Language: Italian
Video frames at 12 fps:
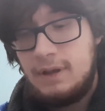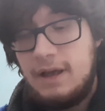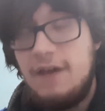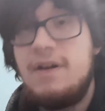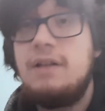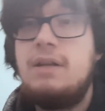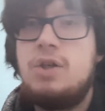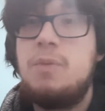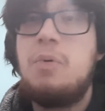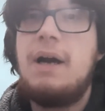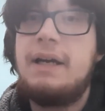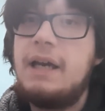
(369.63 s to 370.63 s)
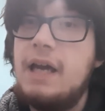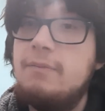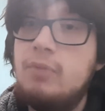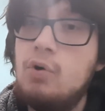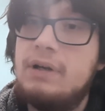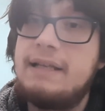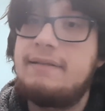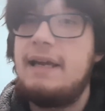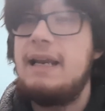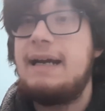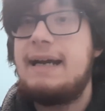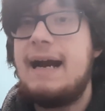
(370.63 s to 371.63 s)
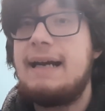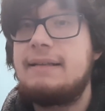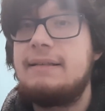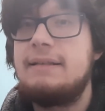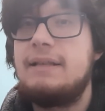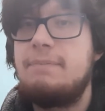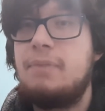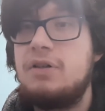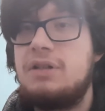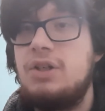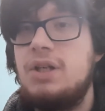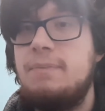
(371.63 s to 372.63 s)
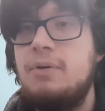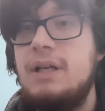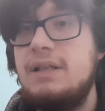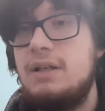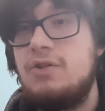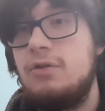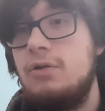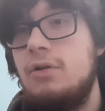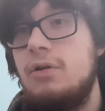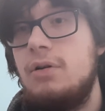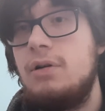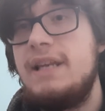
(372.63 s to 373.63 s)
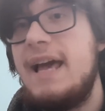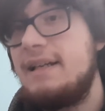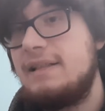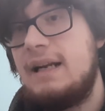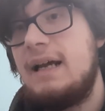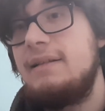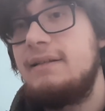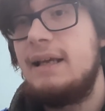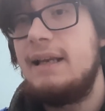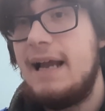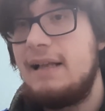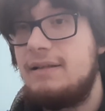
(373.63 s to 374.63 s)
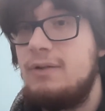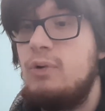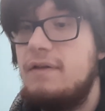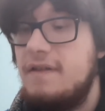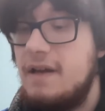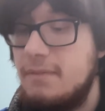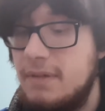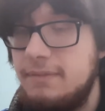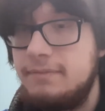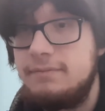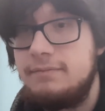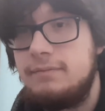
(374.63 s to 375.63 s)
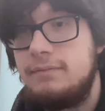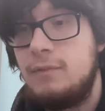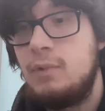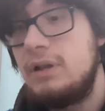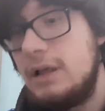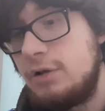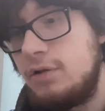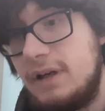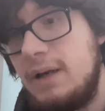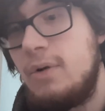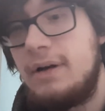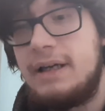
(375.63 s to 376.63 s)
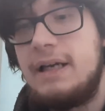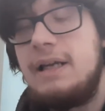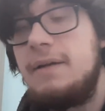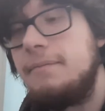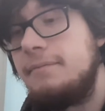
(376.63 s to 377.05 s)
E vi anticipo anche che il booklet e la card del poster giapponese sono gli extra degli altri due film, quindi li troveremo anche lì.